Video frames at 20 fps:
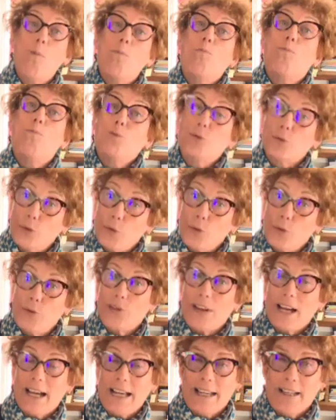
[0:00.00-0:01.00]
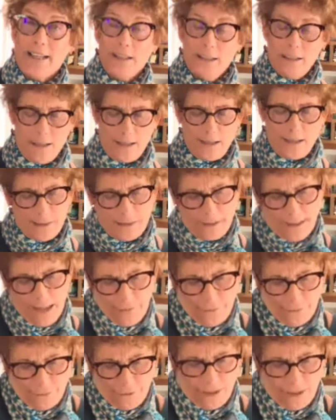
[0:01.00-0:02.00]
pour de vrai,
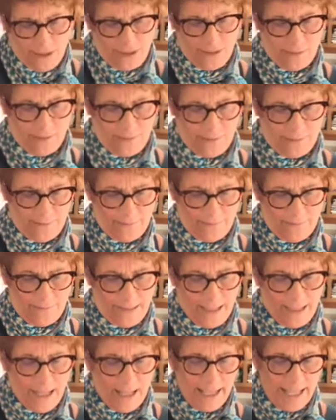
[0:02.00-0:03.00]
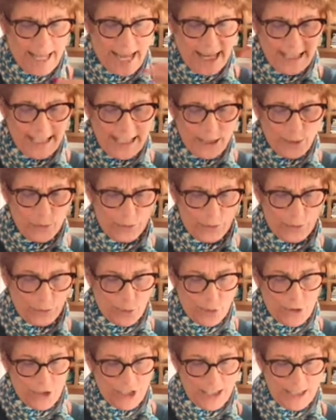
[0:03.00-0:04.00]
navré, et à
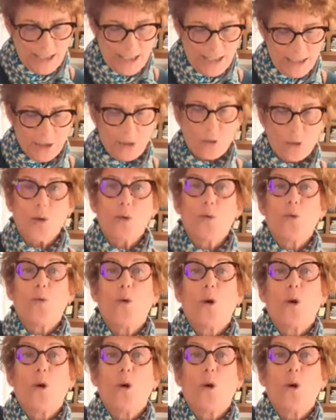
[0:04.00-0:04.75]
l'illustre génie que l'on